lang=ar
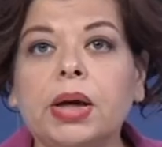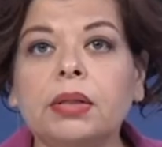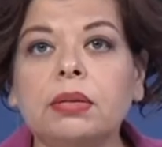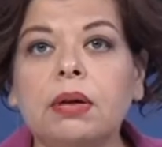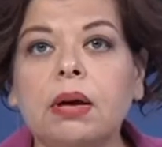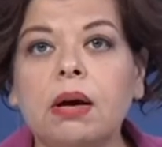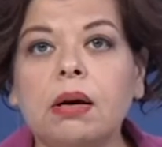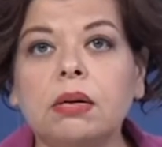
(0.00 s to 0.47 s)

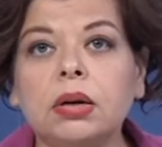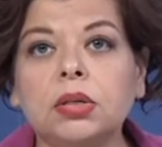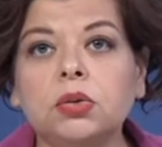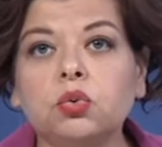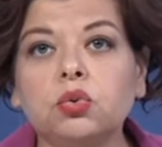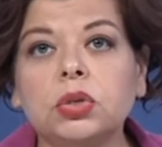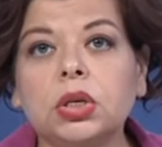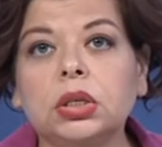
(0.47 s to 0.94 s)
بعث
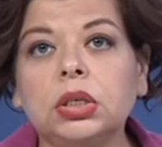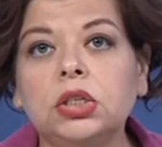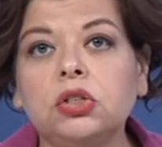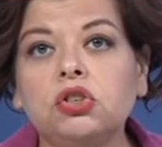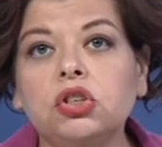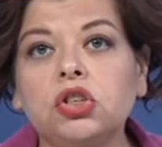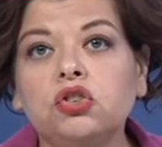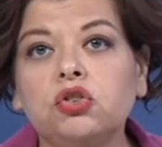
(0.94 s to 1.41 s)
الرئيس
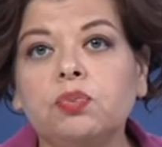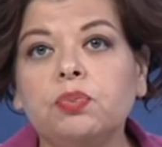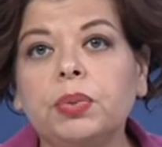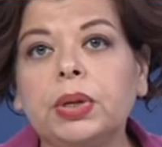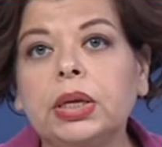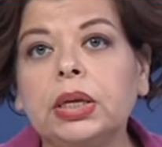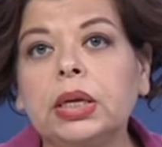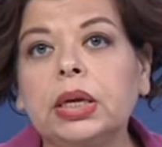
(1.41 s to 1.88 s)
الصيني شي جين
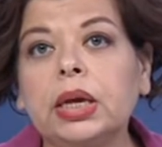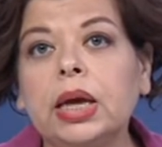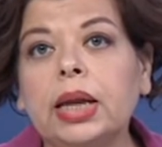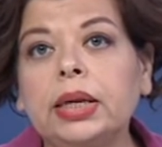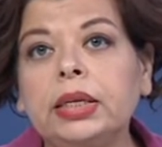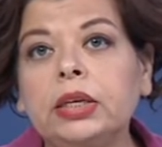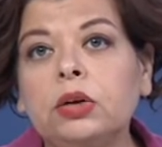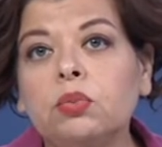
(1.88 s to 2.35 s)
بينغ
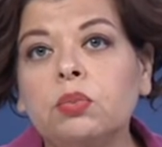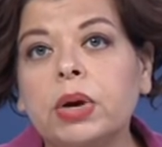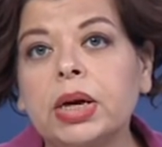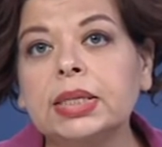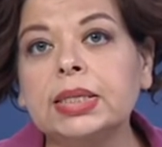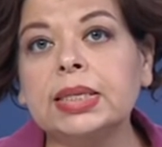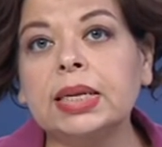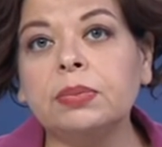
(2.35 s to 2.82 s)
اليوم
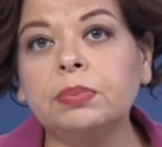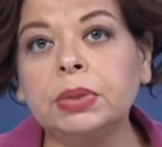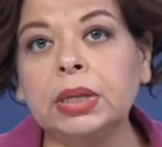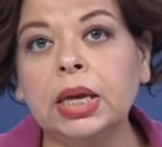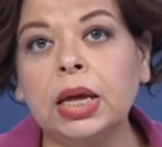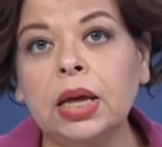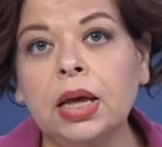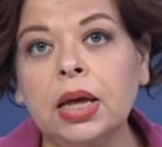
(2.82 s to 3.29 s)
السبت